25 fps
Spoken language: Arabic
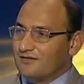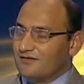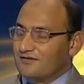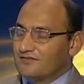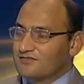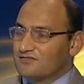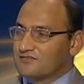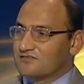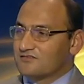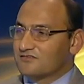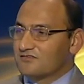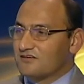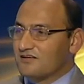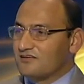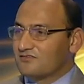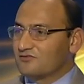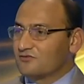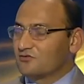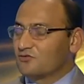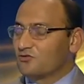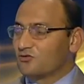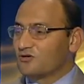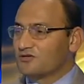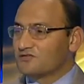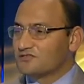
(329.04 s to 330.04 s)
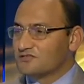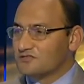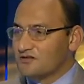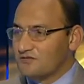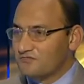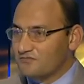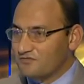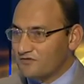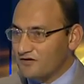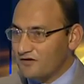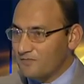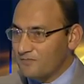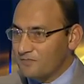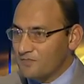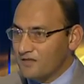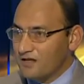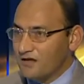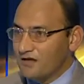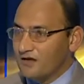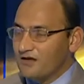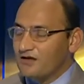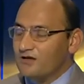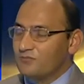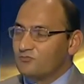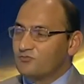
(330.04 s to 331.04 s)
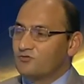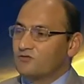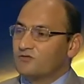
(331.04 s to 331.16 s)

استيراد الذرة الصفراء اللي